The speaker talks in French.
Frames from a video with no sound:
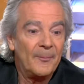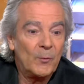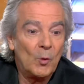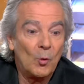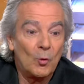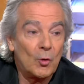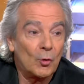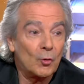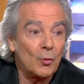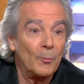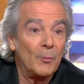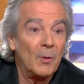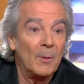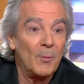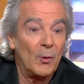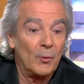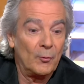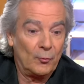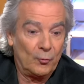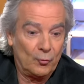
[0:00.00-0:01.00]
Donc quand on me
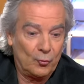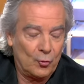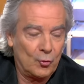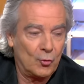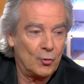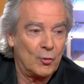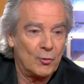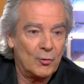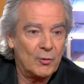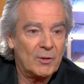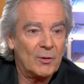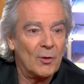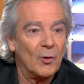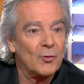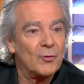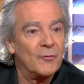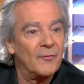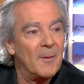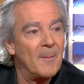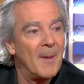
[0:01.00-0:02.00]
demande
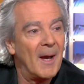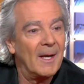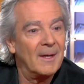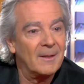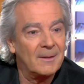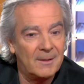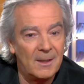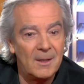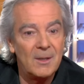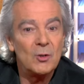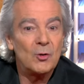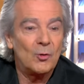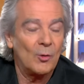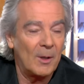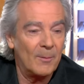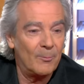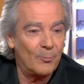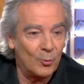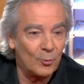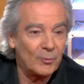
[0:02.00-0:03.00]
quand je vais m'arrêter, je
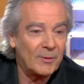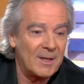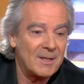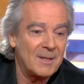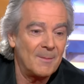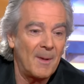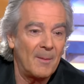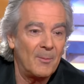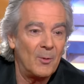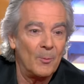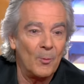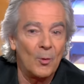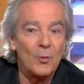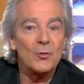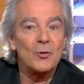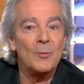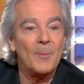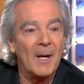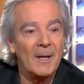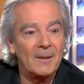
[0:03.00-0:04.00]
réponds très aimablement
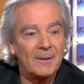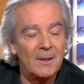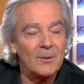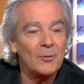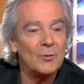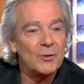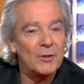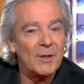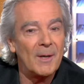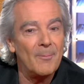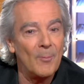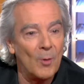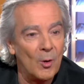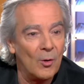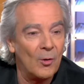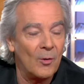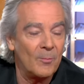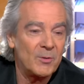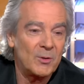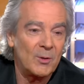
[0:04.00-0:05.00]
que je m'arrêterai quand je serai
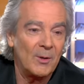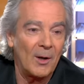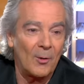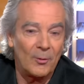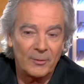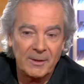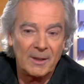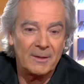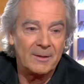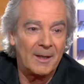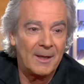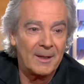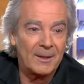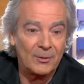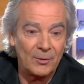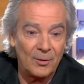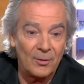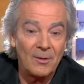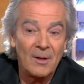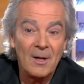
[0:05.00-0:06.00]
mort, puisque la retraite d'un
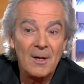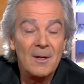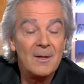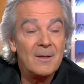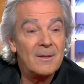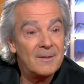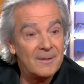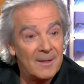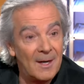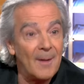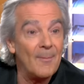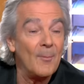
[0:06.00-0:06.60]
acteur, c'est la